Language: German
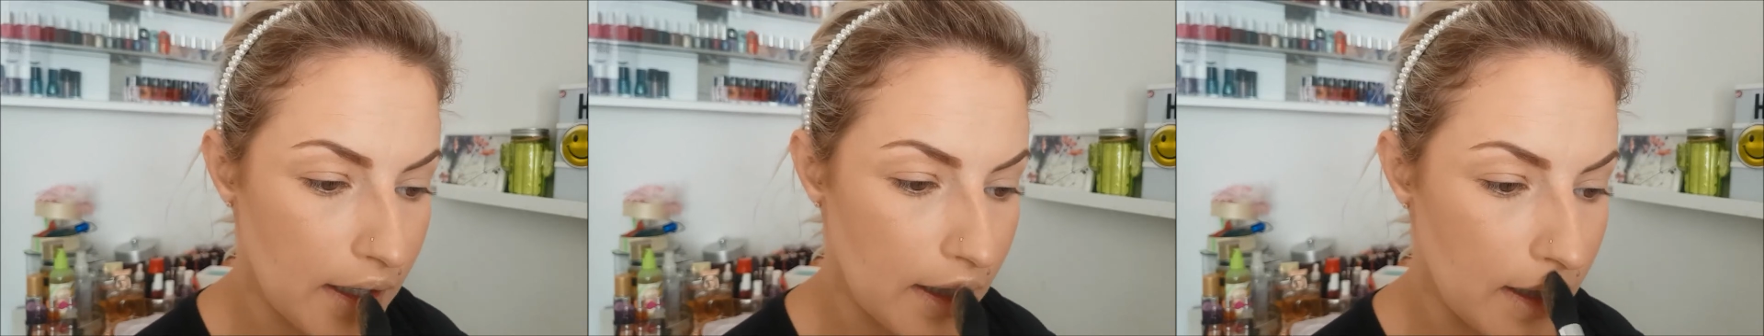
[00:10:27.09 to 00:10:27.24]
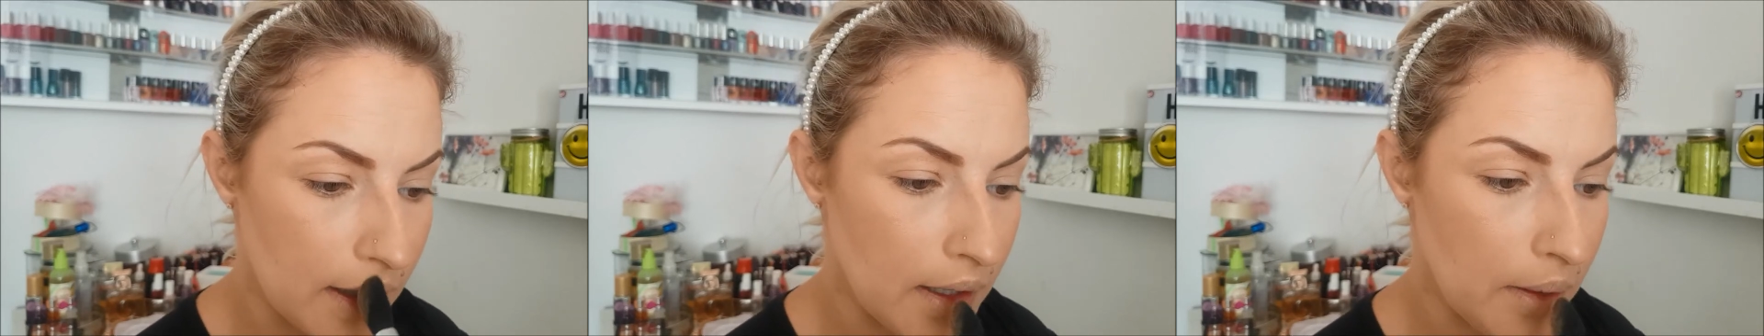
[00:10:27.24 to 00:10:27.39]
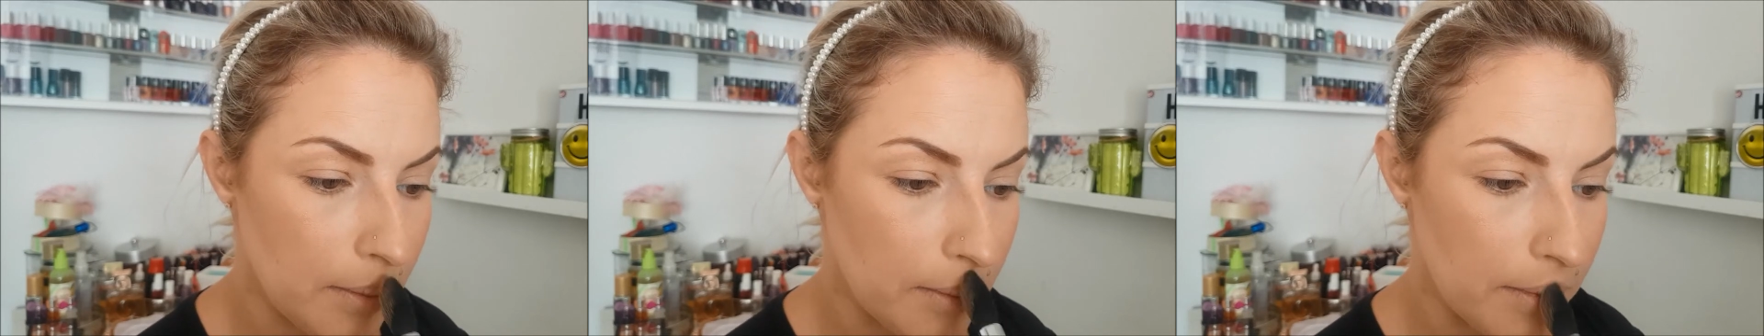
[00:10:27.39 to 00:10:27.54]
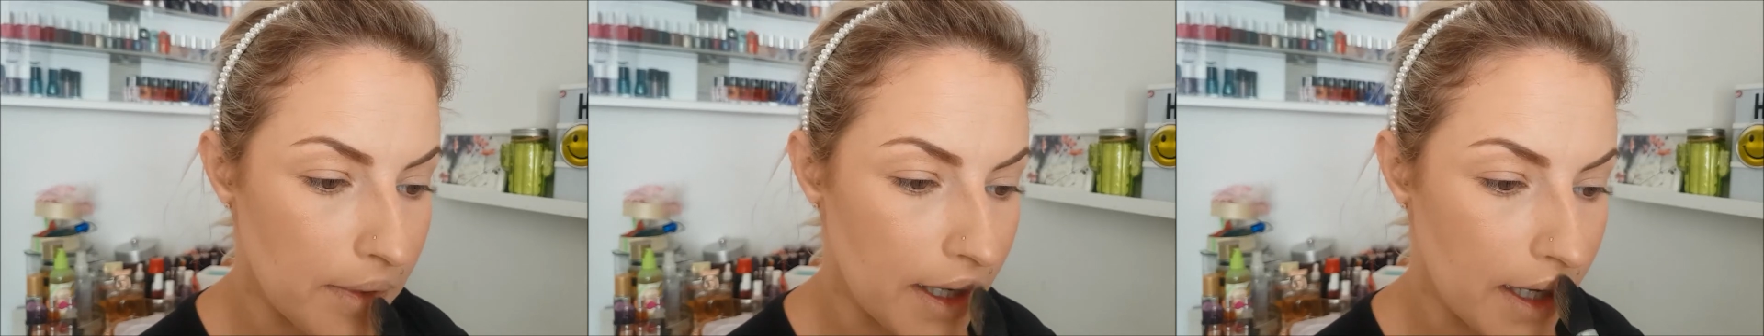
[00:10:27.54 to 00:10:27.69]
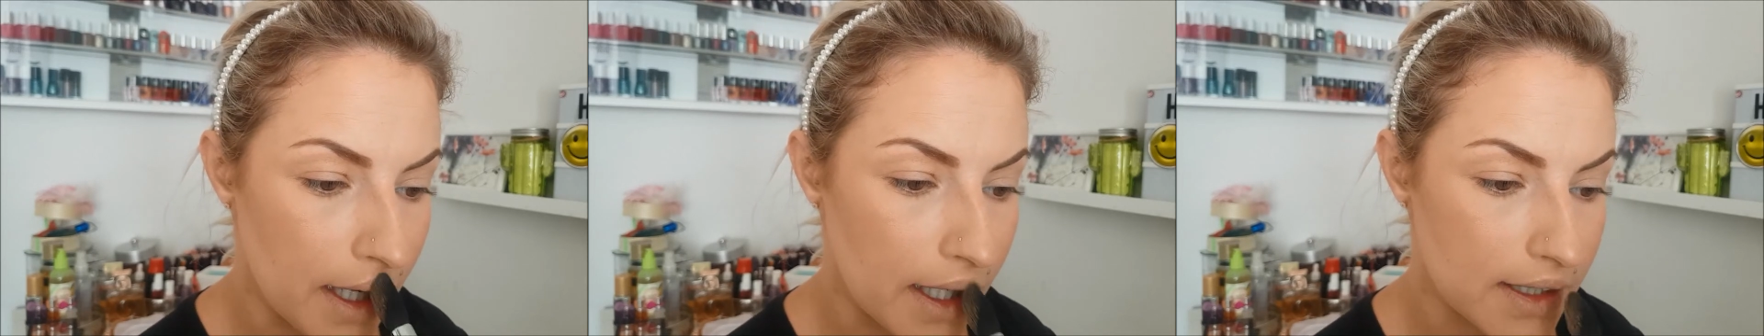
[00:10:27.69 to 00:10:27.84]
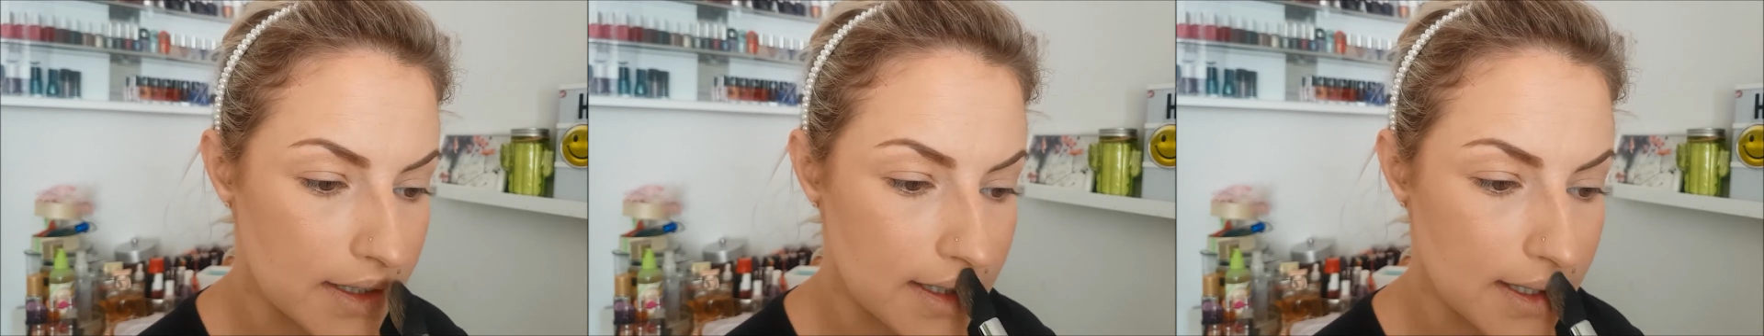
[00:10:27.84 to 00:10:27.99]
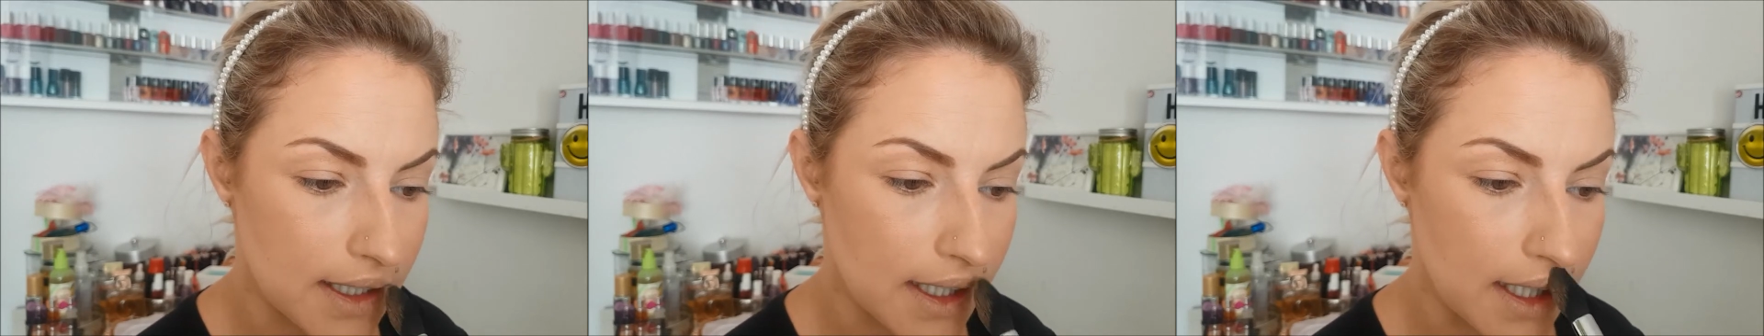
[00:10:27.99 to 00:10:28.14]

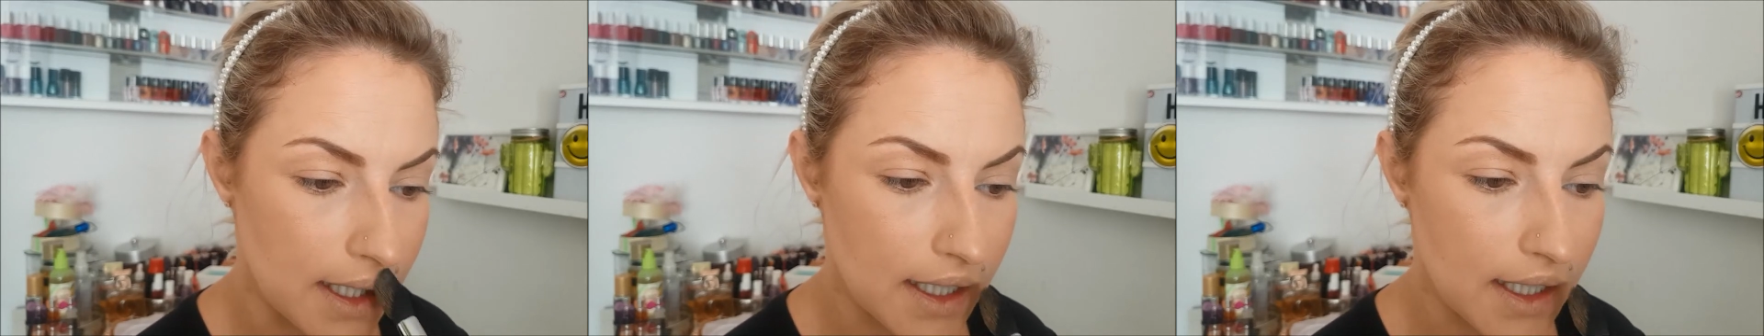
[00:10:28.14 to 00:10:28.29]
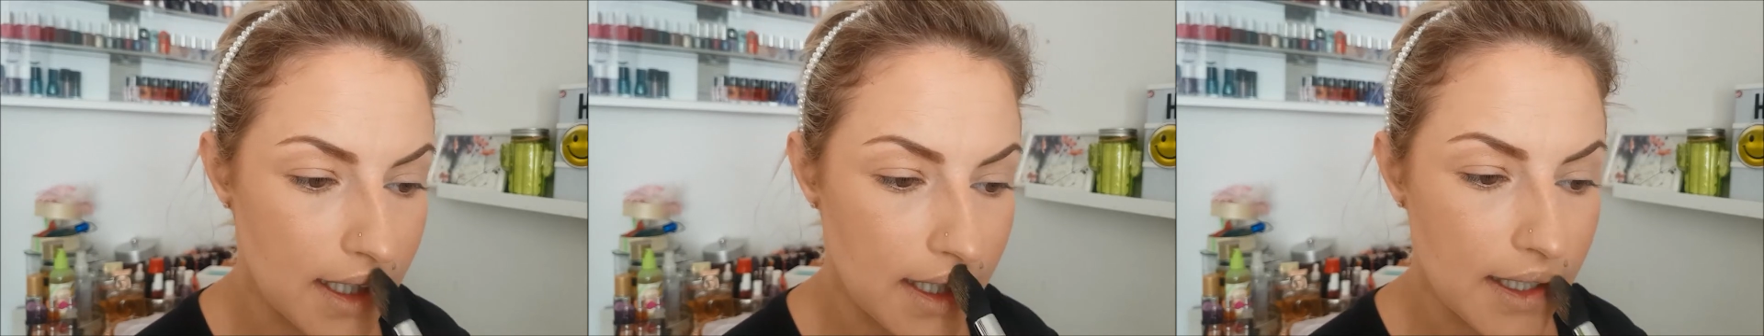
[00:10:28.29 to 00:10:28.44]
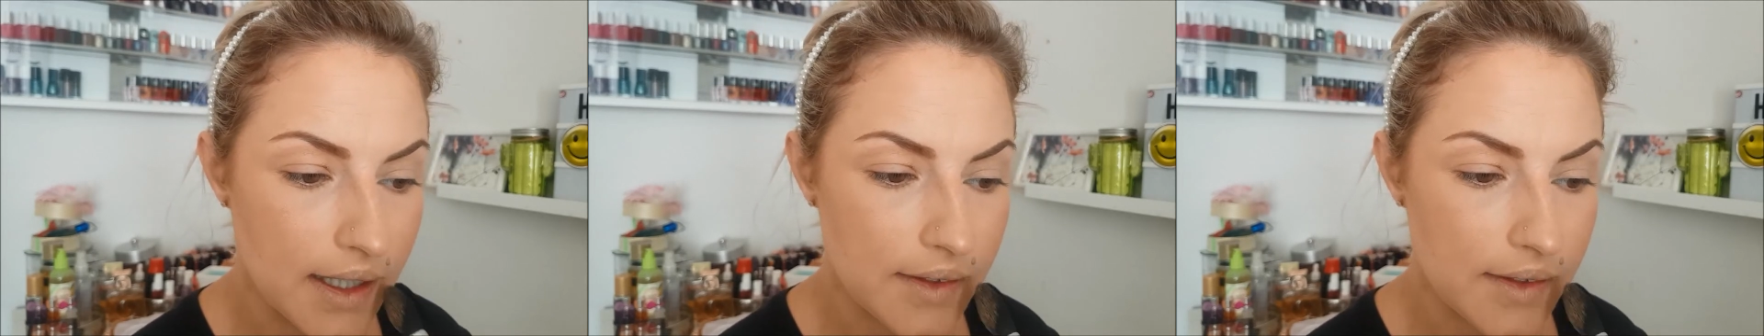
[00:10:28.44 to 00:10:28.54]
Lippenherz hier.